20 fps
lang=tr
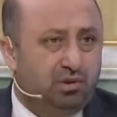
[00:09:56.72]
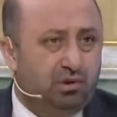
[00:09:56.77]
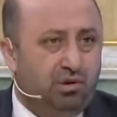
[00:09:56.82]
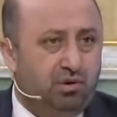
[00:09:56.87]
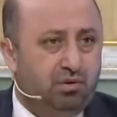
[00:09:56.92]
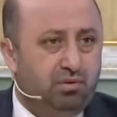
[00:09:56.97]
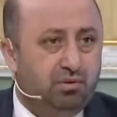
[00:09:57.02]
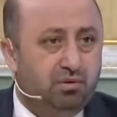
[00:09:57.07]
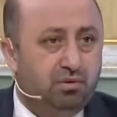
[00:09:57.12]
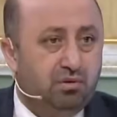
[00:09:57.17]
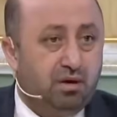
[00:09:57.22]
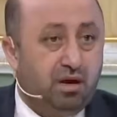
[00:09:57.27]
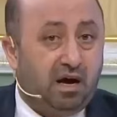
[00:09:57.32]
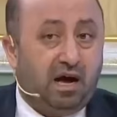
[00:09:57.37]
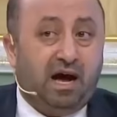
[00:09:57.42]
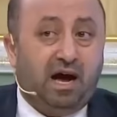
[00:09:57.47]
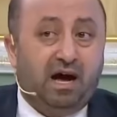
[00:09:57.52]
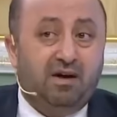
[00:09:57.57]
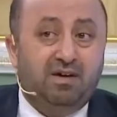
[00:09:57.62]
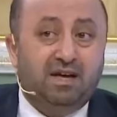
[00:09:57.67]
olun
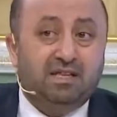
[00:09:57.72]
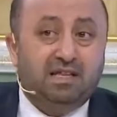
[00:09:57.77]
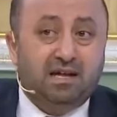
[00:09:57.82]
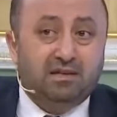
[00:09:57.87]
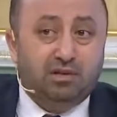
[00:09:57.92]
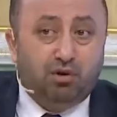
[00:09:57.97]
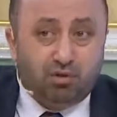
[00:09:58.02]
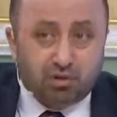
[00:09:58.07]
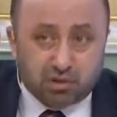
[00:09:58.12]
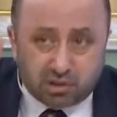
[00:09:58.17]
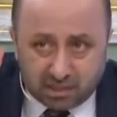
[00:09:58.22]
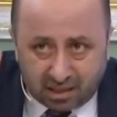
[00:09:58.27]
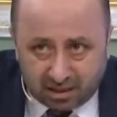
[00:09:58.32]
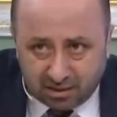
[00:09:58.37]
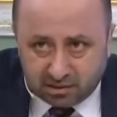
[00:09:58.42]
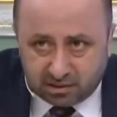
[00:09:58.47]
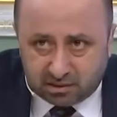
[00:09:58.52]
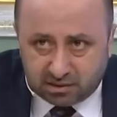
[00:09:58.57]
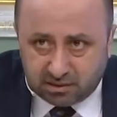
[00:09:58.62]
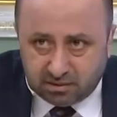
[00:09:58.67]
kahvede de
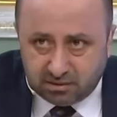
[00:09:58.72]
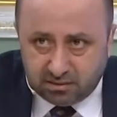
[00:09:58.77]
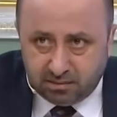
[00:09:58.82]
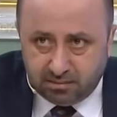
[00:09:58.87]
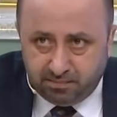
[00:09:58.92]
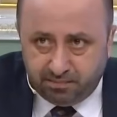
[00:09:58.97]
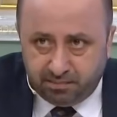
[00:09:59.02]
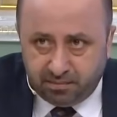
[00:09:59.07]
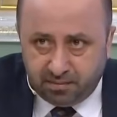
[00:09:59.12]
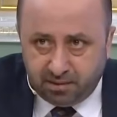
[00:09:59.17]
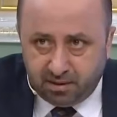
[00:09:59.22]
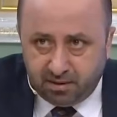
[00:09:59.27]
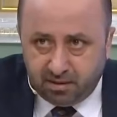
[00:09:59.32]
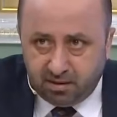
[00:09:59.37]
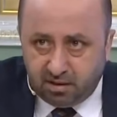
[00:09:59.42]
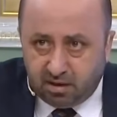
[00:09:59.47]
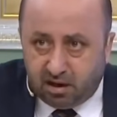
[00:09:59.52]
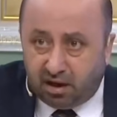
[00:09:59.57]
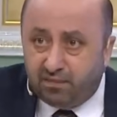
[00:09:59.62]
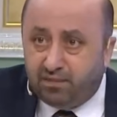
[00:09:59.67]
olsanız
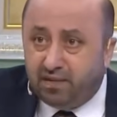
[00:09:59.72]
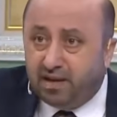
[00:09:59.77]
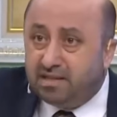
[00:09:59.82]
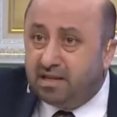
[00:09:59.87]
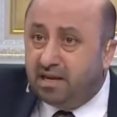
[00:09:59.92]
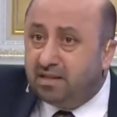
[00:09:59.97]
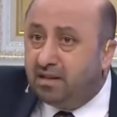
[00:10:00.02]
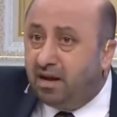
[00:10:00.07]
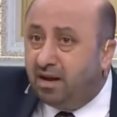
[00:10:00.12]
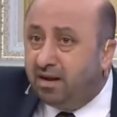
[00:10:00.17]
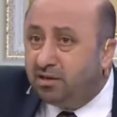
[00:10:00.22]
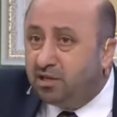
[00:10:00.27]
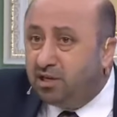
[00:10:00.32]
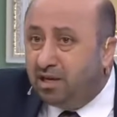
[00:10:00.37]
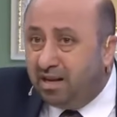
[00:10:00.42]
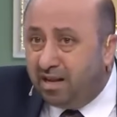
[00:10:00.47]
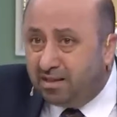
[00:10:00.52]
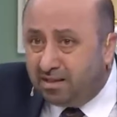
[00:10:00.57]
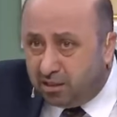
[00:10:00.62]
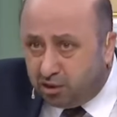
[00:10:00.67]
Kafede
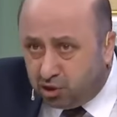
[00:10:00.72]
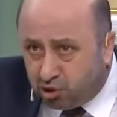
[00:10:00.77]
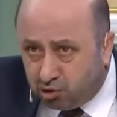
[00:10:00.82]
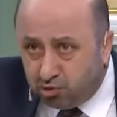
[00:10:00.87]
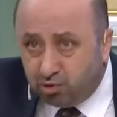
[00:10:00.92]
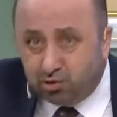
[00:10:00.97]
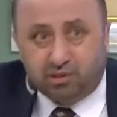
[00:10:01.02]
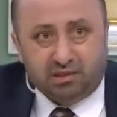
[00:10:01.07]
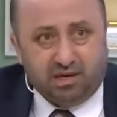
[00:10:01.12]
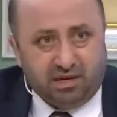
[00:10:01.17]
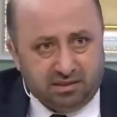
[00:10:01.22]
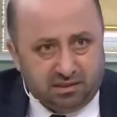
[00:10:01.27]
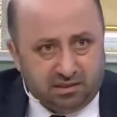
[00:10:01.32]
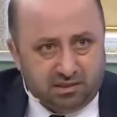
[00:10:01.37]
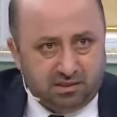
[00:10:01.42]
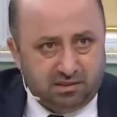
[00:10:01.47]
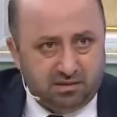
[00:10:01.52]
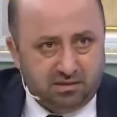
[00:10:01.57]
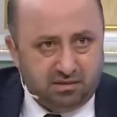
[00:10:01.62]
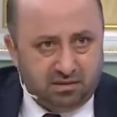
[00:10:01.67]
nargile de
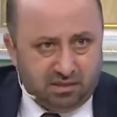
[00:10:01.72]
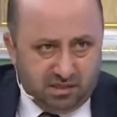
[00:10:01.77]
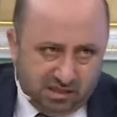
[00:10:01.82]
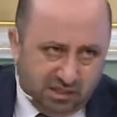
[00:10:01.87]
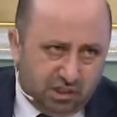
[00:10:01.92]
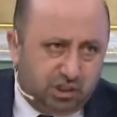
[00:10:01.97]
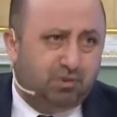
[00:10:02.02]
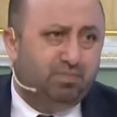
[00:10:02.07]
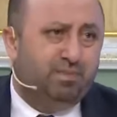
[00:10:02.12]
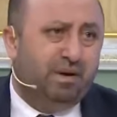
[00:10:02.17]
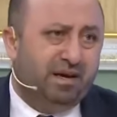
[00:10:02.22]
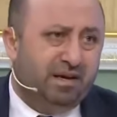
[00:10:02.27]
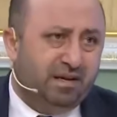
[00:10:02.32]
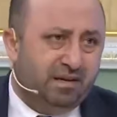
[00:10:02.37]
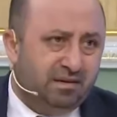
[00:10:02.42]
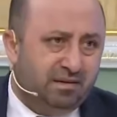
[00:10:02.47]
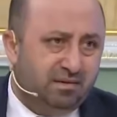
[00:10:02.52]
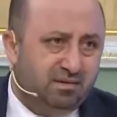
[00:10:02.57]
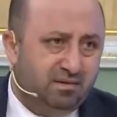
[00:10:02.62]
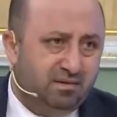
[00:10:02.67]
içiyorsanız ki içmeyin.